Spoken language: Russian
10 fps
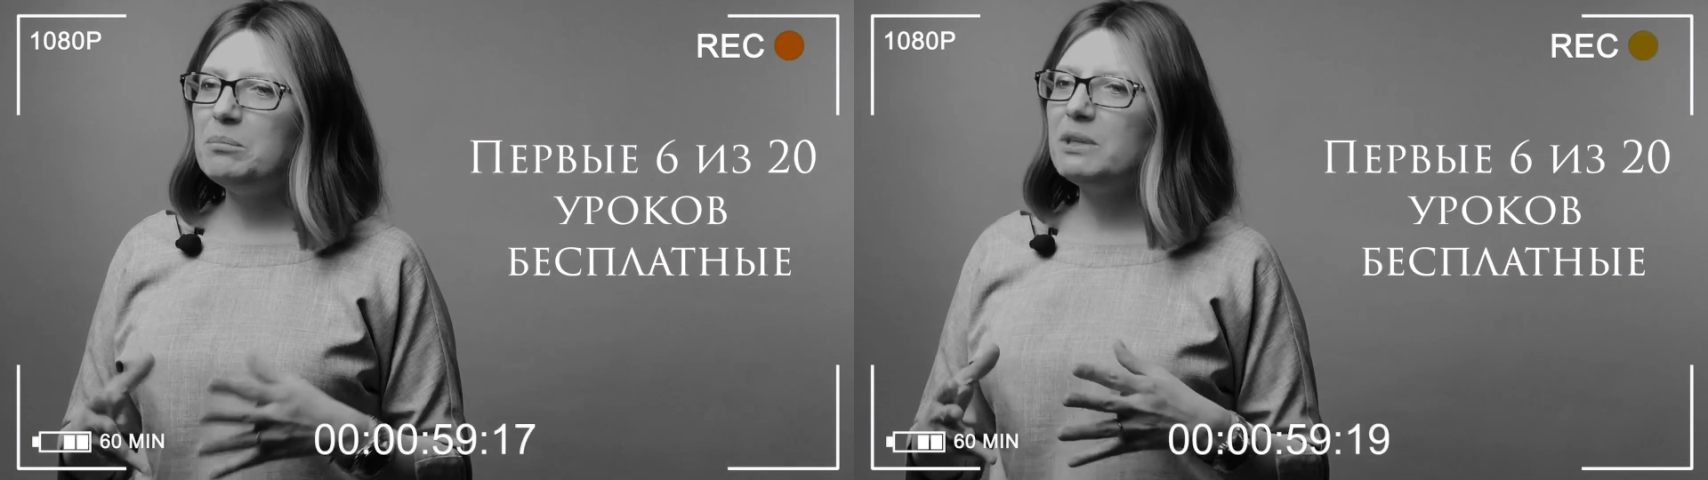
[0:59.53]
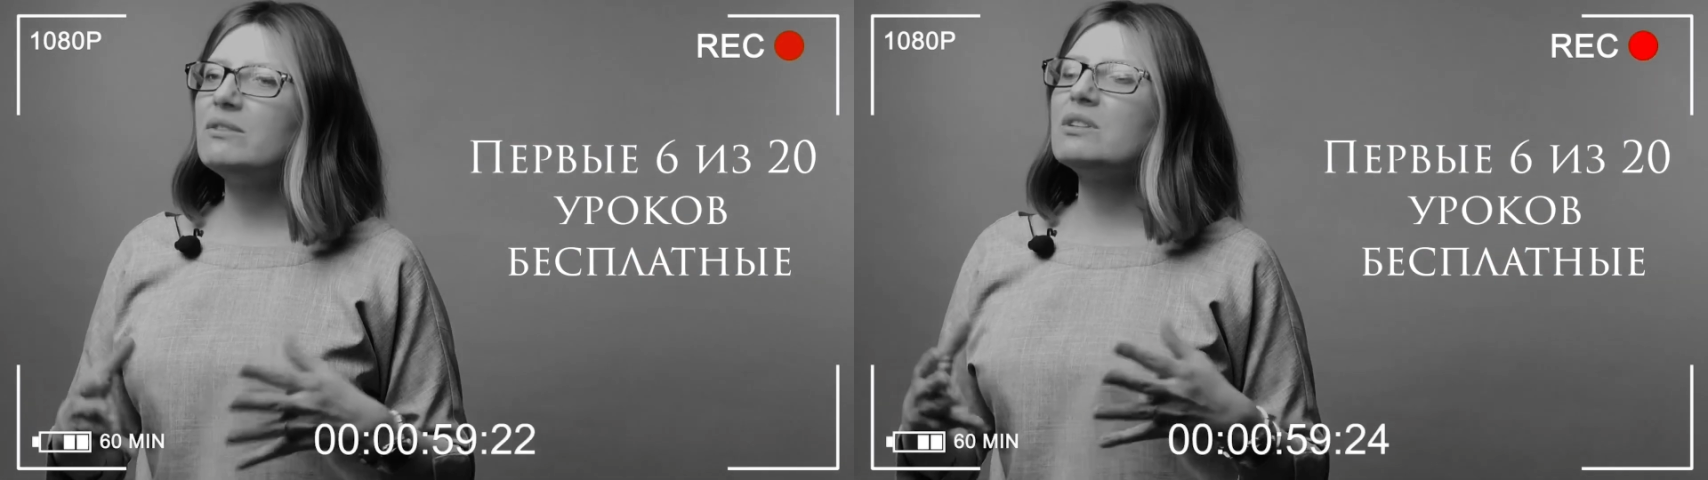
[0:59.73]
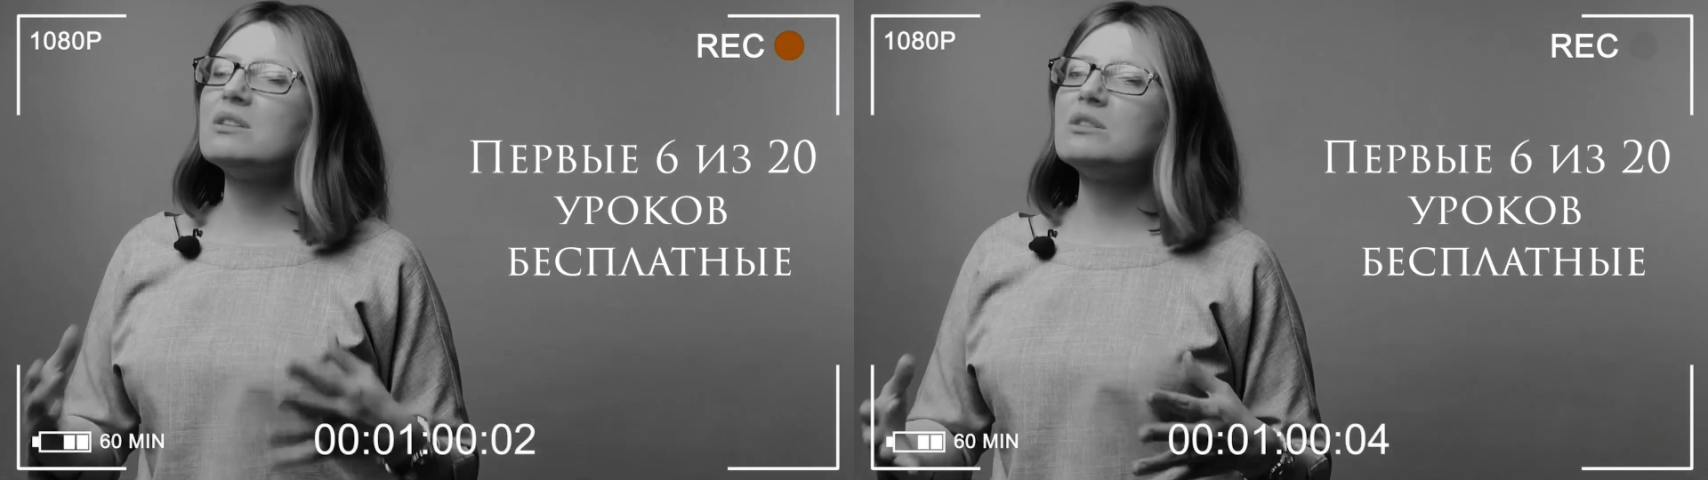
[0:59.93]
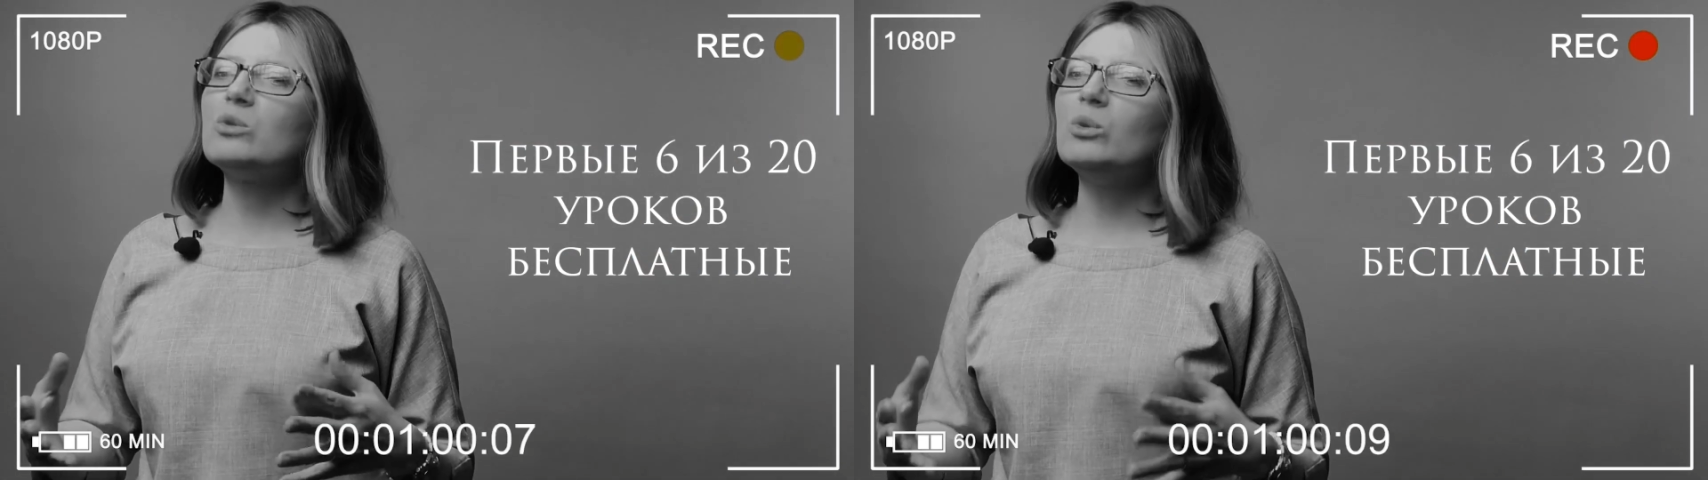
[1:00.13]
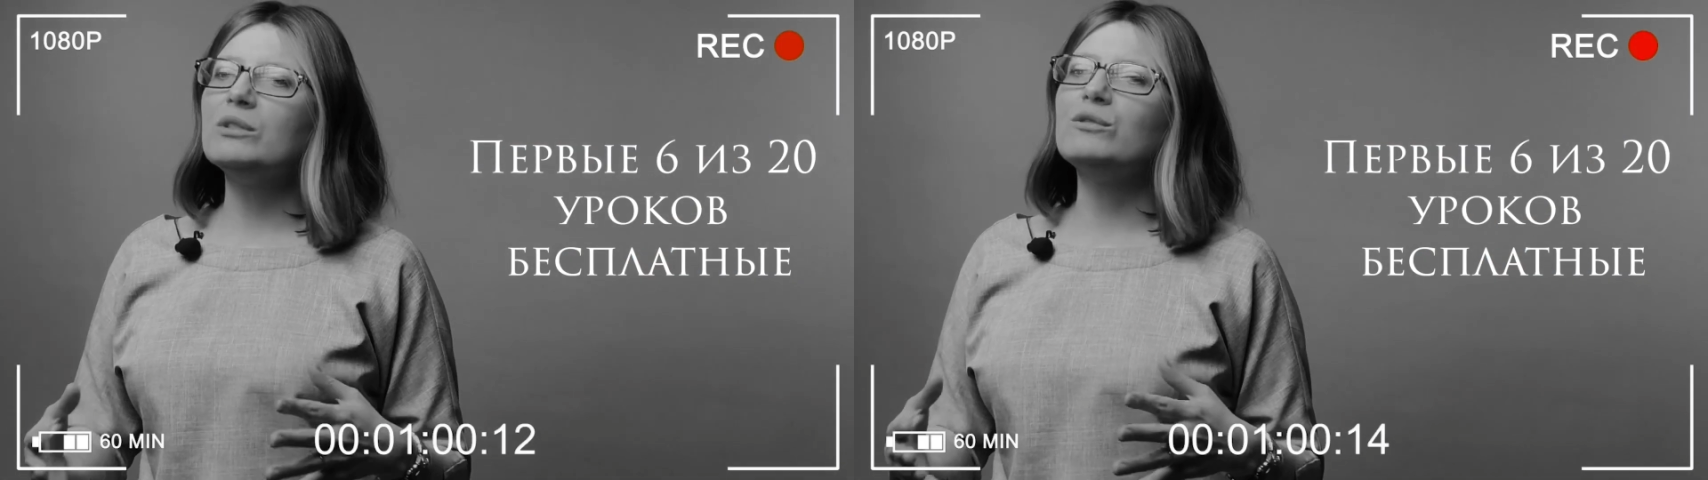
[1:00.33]
Первые шесть
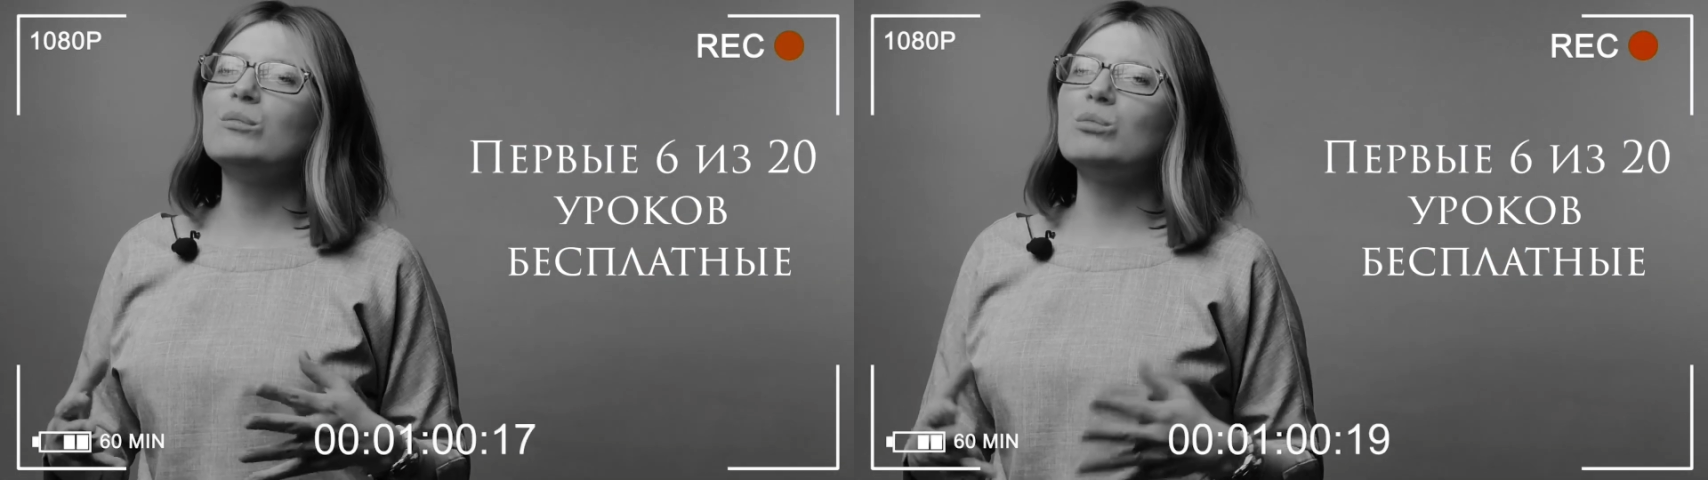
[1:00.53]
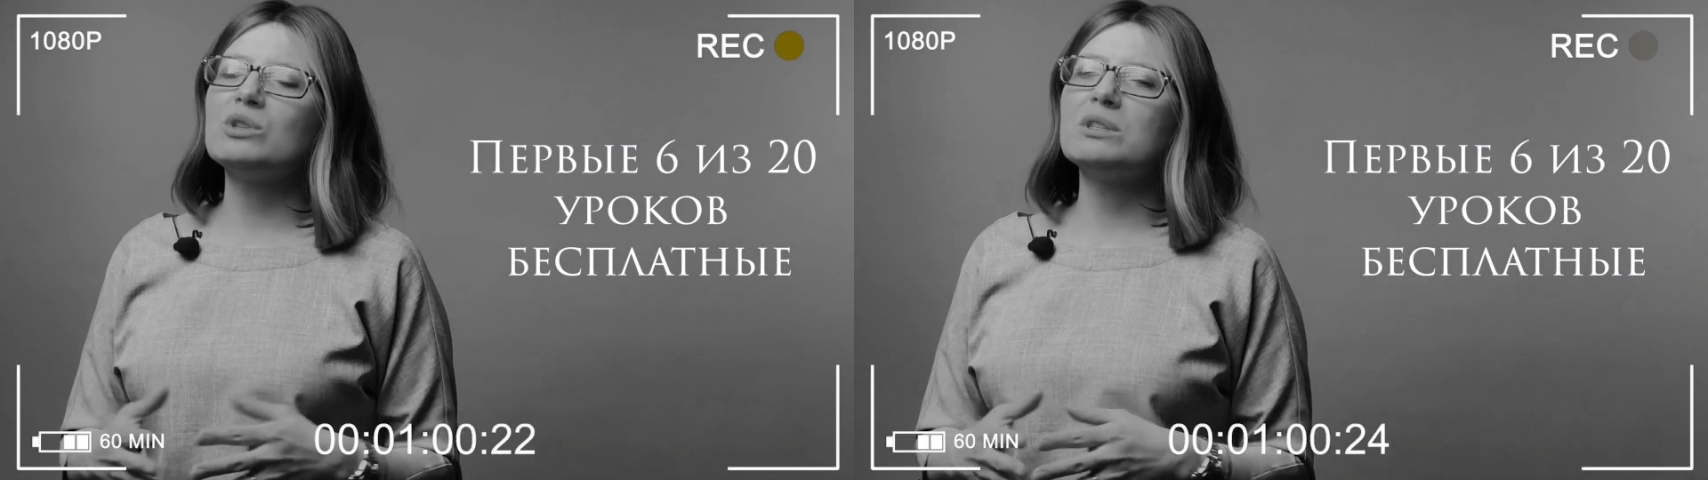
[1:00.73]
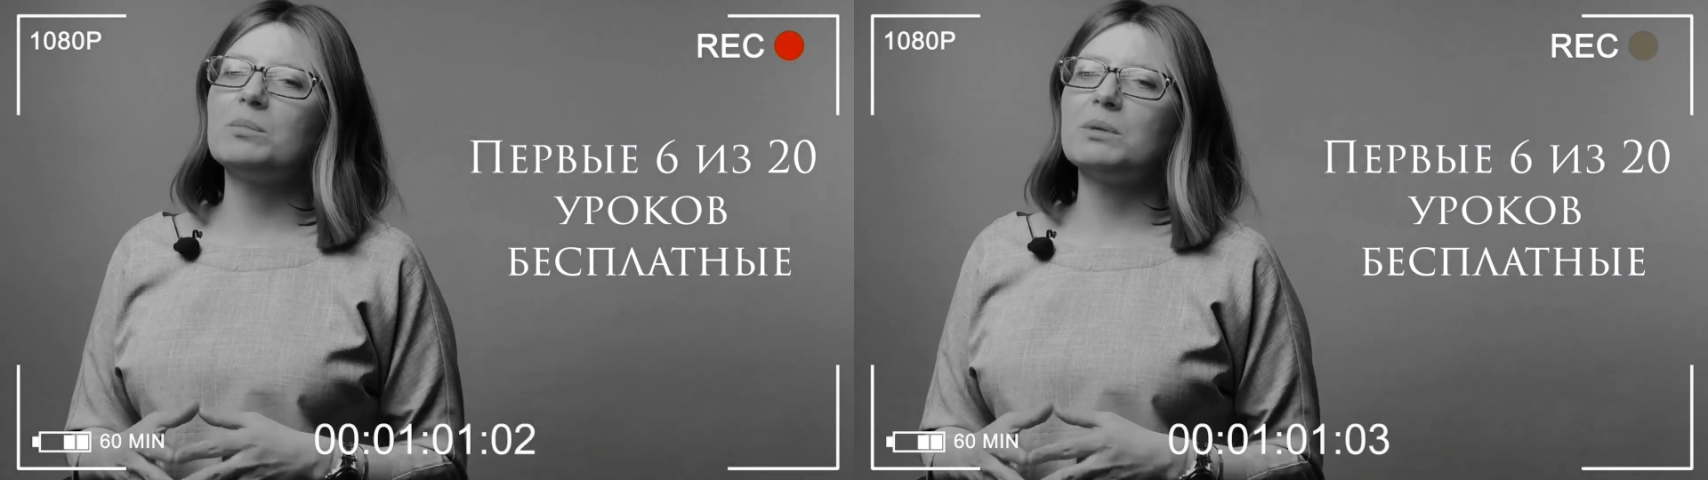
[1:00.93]
уроков вы можете